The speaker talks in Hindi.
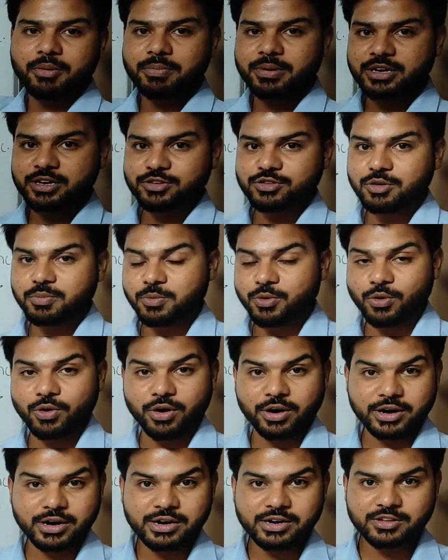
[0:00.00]
प्रॉपर्टीज ऑफ
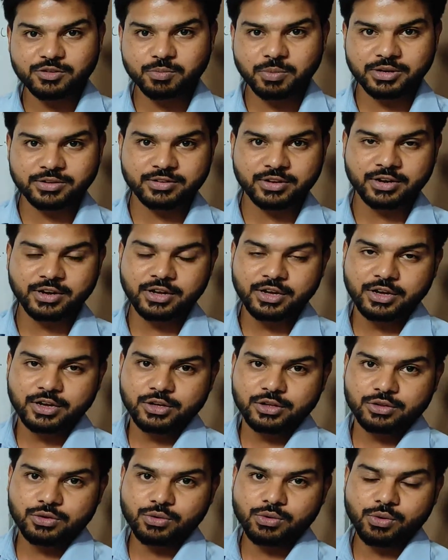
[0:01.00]
कोलॉइडल डिस्पर्जन
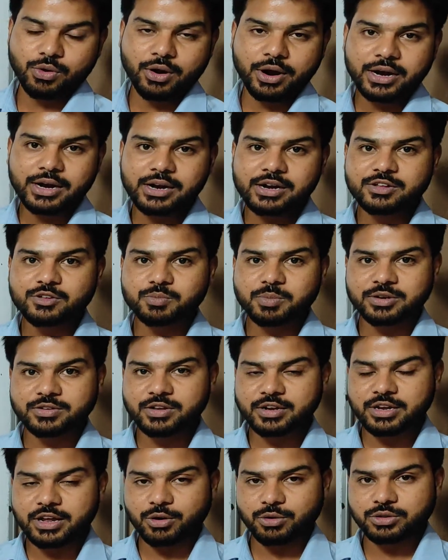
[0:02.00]
तो कोलॉइडल
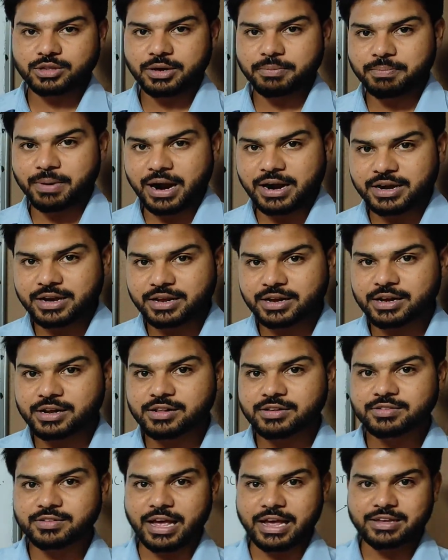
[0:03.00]
डिस्पर्जन क्या होता है
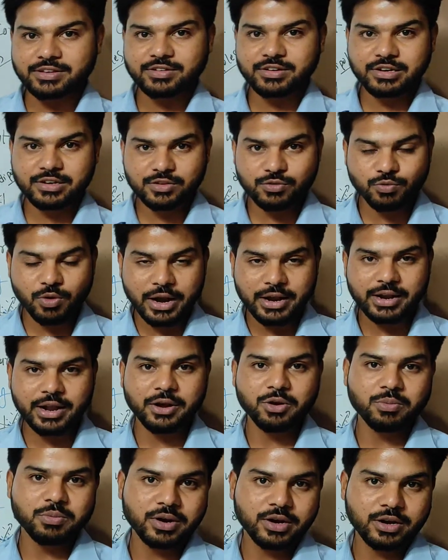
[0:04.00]
पार्टिकल साइज रेंज वन
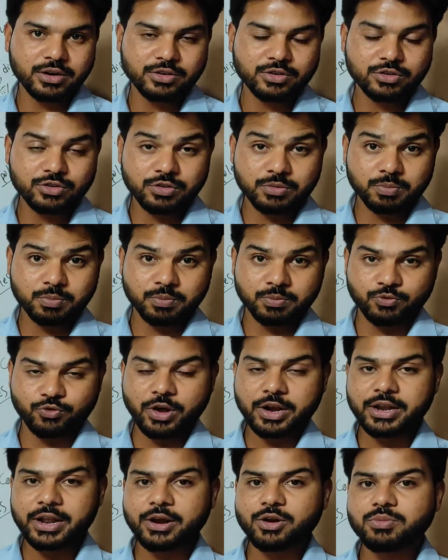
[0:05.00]
नैनोमीटर से
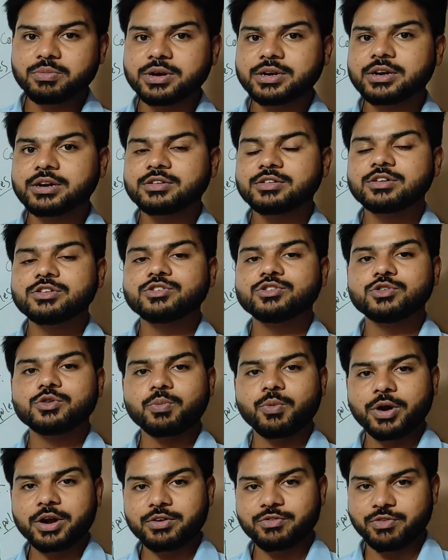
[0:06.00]
वन नैनोमीटर से जीरो
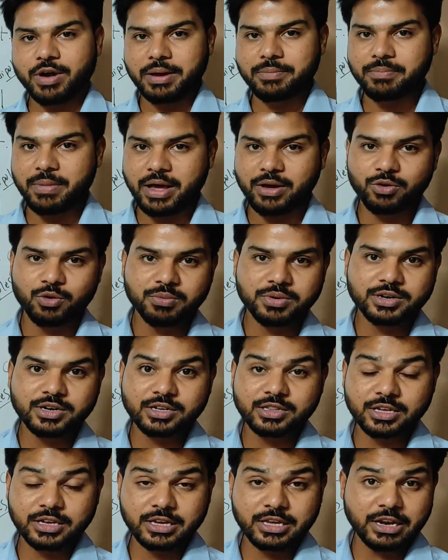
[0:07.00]
पॉइंट फाइव
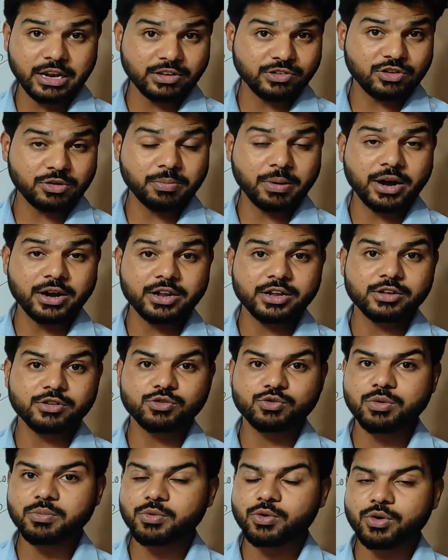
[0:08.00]
माइक्रोमीटर तक की रेंज के
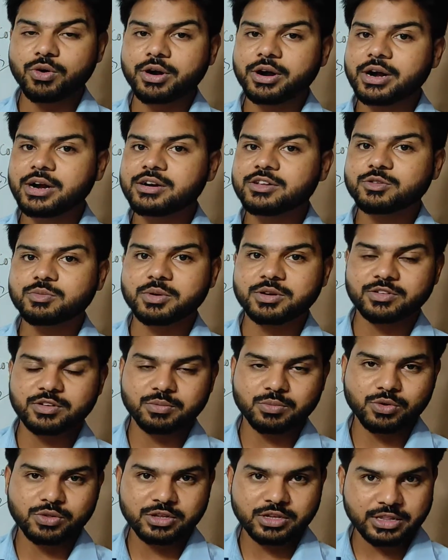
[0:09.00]
पार्टिकल्स को हम कोलॉइडल
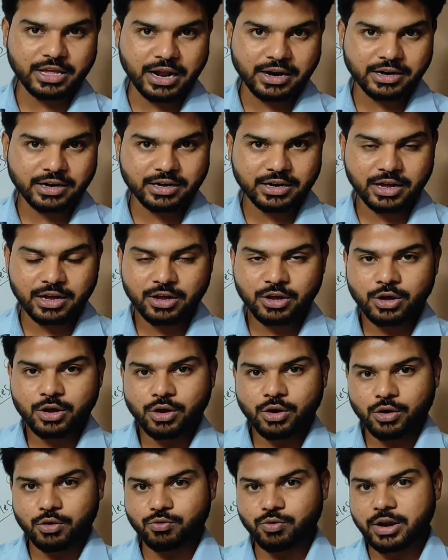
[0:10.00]
डिस्पर्जन बोलते हैं ध्यान रखना
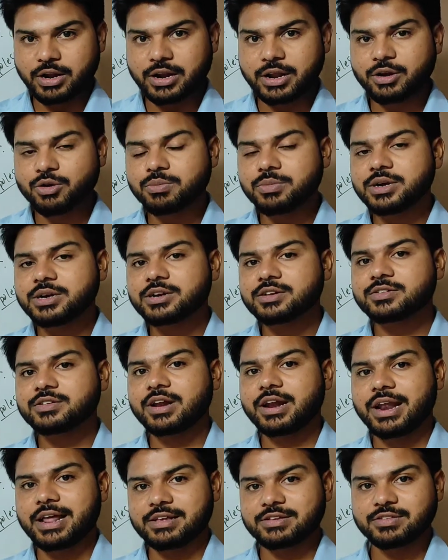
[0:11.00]
और वन नैनोमीटर से
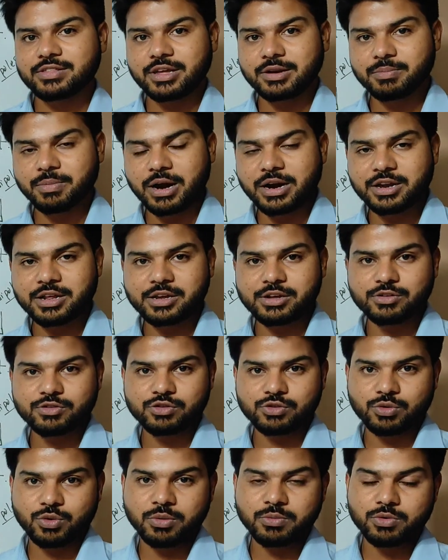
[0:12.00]
लेस देन
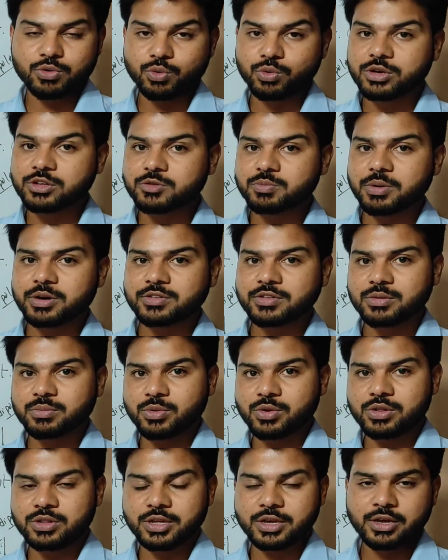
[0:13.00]
पार्टिकल्स को हम ट्रू डिस्पर्जन
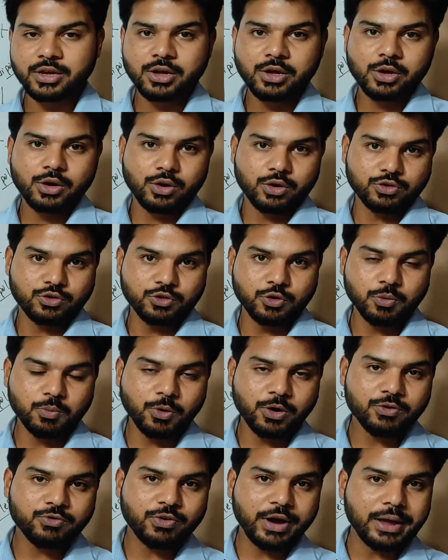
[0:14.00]
बोलते हैं और जीरो
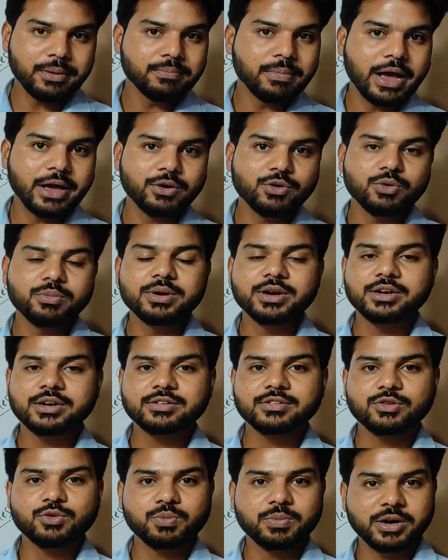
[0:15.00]
पॉइंट फाइव माइक्रोमीटर
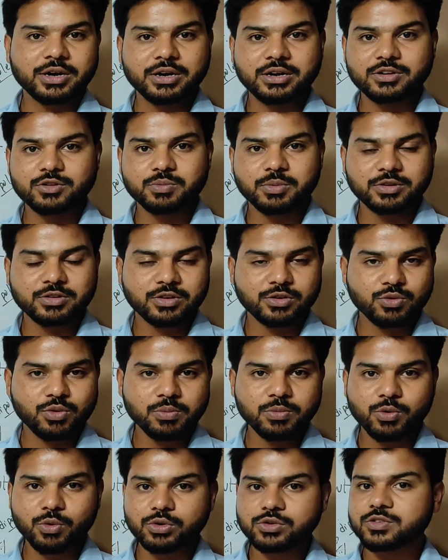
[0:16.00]
से ऊपर के डिस्पर्जन को
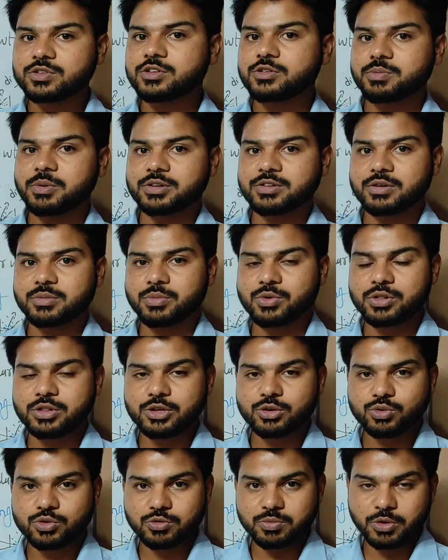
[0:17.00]
हम कोर्स डिस्पर्जन
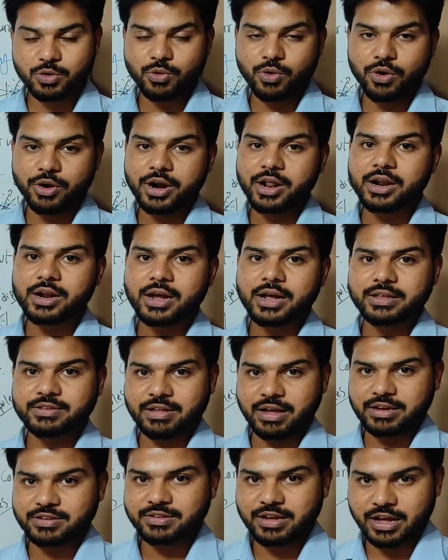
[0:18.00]
बोलते हैं तो इसमें कोलॉइडल का
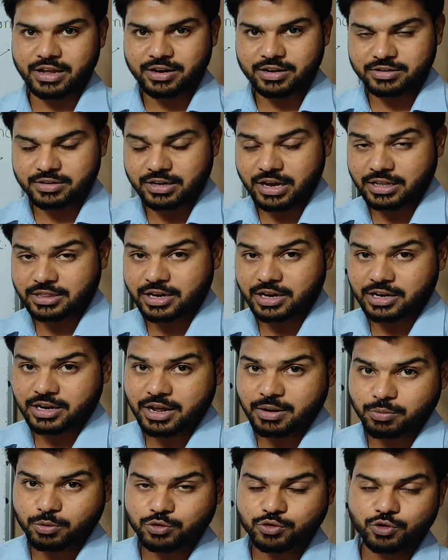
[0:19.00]
साइज याद याद
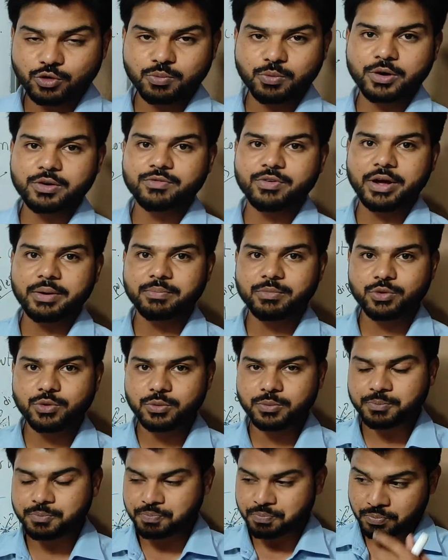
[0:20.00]
रखना आपको जीरो पॉइंट फाइव टू